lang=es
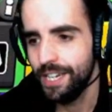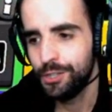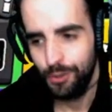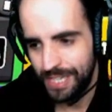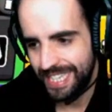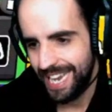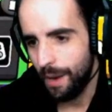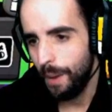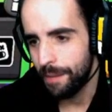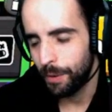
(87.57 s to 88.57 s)
yo creo que estaría
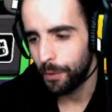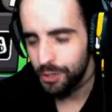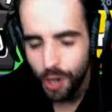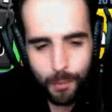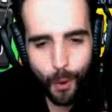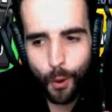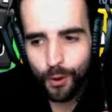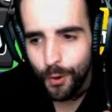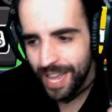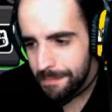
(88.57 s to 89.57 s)
guay. Pero bueno, eso a lo mejor
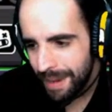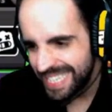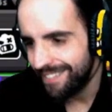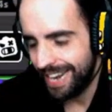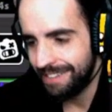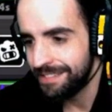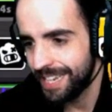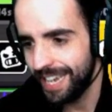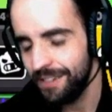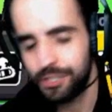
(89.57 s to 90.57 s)
lo harían más
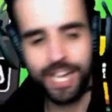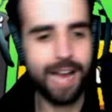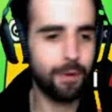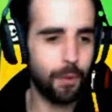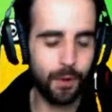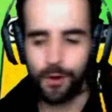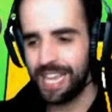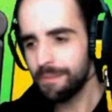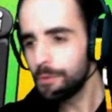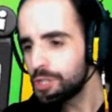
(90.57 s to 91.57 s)
adelante, ¿eh? O sea, pero bueno,
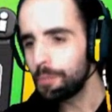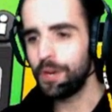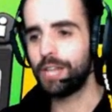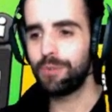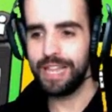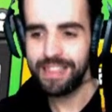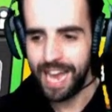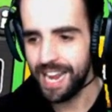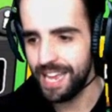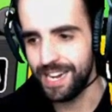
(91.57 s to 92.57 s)
queda mucho por
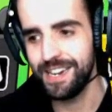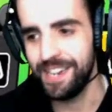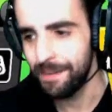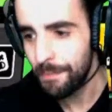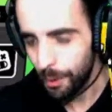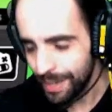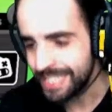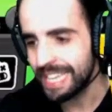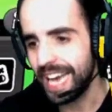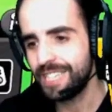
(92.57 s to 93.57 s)
actualizar en, en Brawl
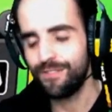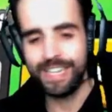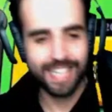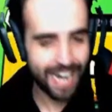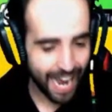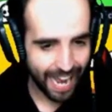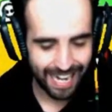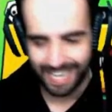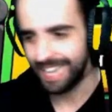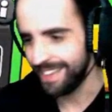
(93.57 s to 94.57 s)
Stars. Falta
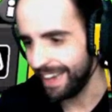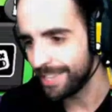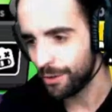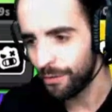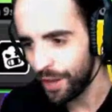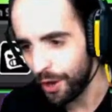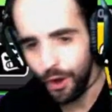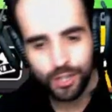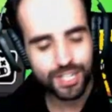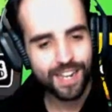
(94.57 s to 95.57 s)
la, cadena de
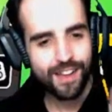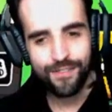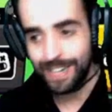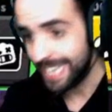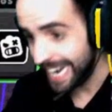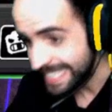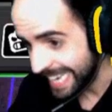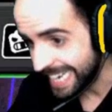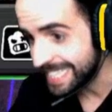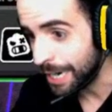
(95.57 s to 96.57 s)
trofeos, falta las
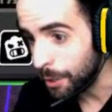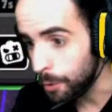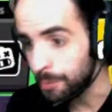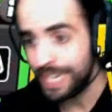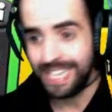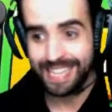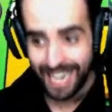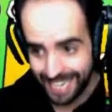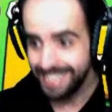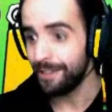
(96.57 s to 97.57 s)
guerras de clubs, que tanta
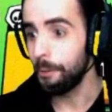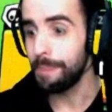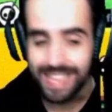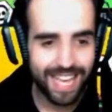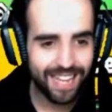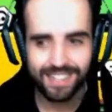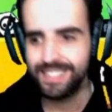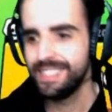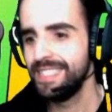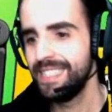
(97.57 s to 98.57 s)
gente lo pide.
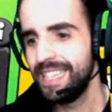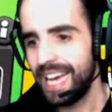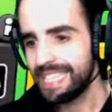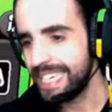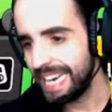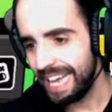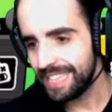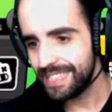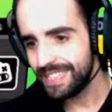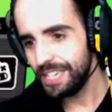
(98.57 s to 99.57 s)
Así que pase
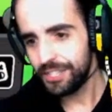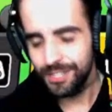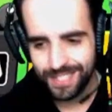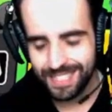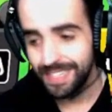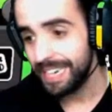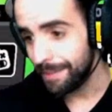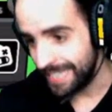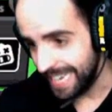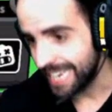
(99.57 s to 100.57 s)
batalla. la
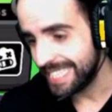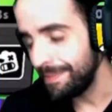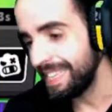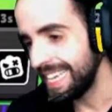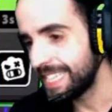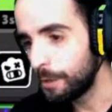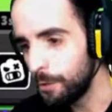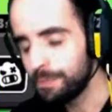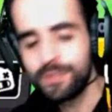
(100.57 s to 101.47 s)
batalla, sí, batallas de club.